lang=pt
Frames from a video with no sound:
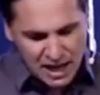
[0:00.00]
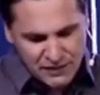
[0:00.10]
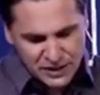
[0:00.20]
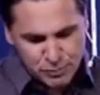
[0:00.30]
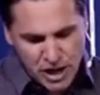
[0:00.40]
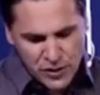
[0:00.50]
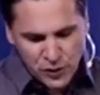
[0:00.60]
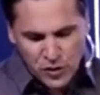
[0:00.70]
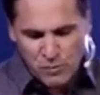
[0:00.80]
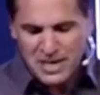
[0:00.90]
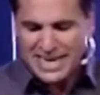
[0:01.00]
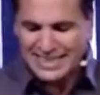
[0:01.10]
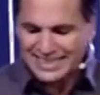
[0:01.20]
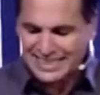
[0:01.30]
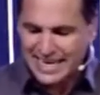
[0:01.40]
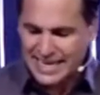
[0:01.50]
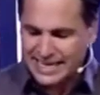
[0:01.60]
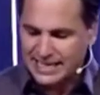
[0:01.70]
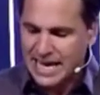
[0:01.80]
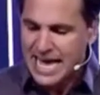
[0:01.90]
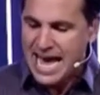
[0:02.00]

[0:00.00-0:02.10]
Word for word: Sabe, existe um momento no